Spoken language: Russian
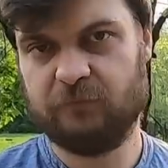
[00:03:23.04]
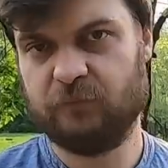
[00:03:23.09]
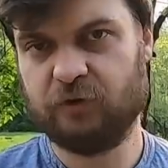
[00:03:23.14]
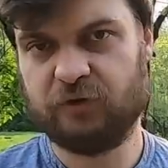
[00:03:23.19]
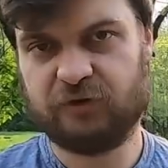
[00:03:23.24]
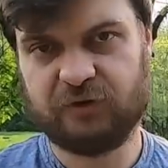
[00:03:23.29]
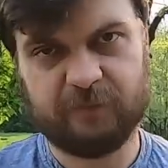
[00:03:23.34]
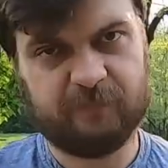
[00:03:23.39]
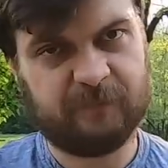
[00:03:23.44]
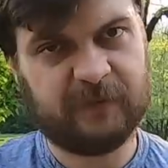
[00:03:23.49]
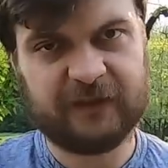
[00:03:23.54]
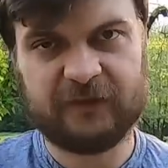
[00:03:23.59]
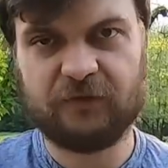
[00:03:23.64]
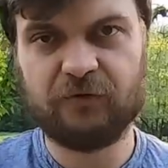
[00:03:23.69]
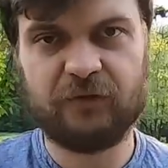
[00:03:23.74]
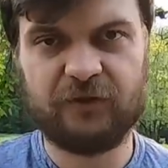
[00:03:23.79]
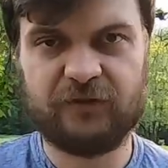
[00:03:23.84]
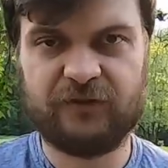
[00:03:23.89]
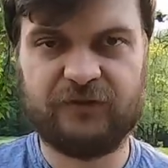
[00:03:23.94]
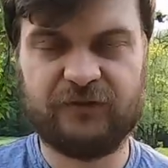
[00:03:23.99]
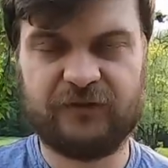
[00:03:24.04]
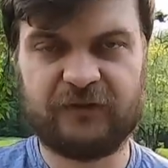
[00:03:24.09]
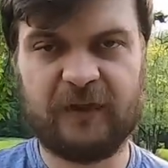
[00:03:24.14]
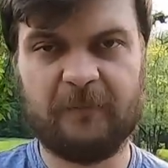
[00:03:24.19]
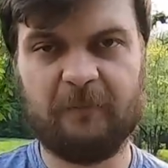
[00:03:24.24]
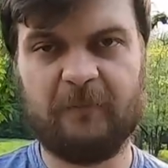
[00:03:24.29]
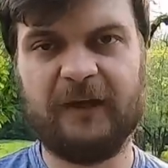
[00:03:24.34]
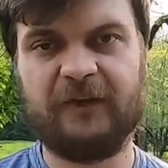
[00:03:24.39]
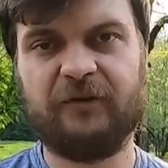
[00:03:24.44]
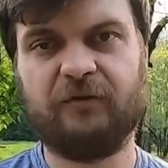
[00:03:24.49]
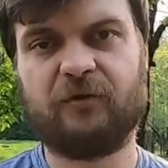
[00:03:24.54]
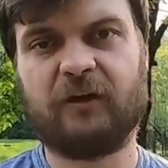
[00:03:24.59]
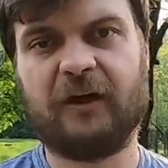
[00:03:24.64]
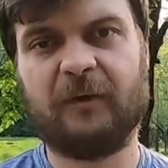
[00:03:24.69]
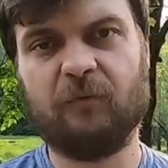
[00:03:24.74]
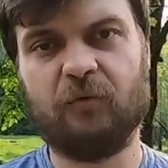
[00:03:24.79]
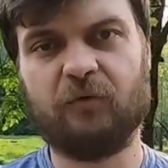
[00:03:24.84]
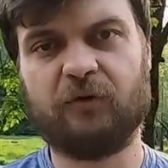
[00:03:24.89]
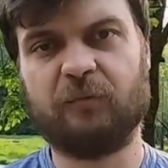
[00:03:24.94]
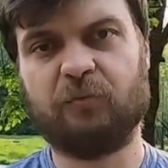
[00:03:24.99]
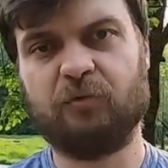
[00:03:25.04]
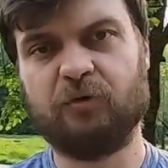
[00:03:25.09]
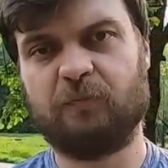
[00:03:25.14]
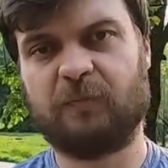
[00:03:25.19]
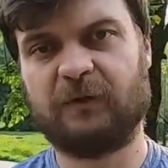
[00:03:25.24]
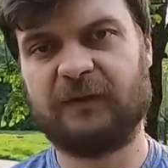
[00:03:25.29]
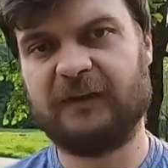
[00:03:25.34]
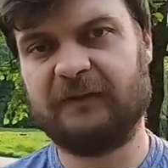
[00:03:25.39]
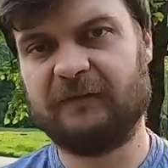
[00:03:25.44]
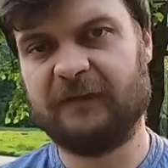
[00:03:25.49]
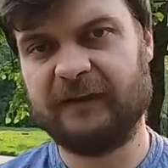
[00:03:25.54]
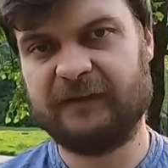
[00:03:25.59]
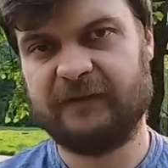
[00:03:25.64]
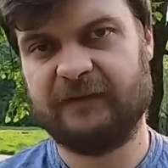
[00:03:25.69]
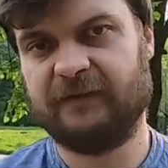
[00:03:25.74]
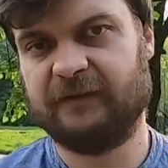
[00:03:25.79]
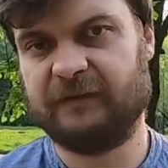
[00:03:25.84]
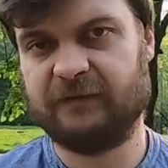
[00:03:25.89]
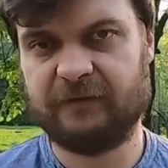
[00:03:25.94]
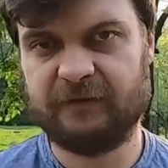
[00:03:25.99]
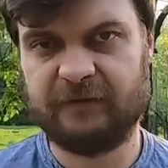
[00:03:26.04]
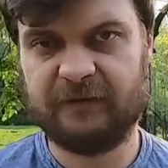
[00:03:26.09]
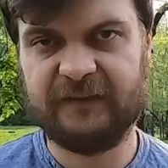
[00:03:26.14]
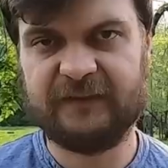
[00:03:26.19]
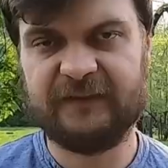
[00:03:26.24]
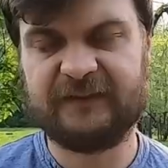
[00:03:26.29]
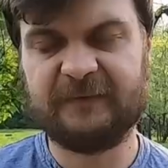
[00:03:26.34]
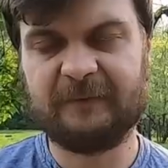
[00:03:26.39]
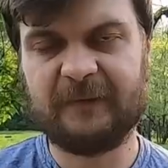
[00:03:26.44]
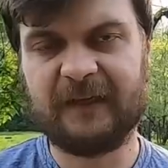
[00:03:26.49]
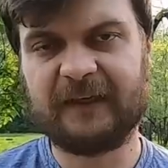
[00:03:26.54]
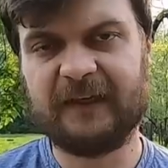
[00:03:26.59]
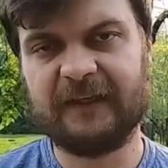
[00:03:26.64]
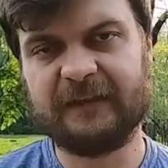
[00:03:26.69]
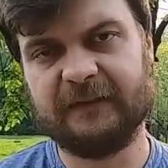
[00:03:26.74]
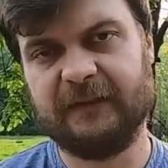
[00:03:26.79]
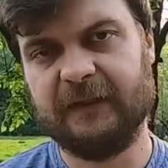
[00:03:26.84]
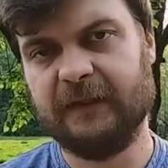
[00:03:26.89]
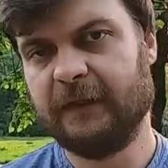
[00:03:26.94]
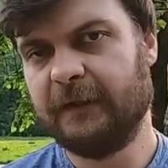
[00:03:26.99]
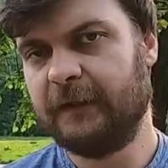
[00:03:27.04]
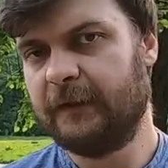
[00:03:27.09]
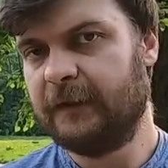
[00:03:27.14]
будет партнериться с компанией Юкамура, будет продавать э, эти самокаты.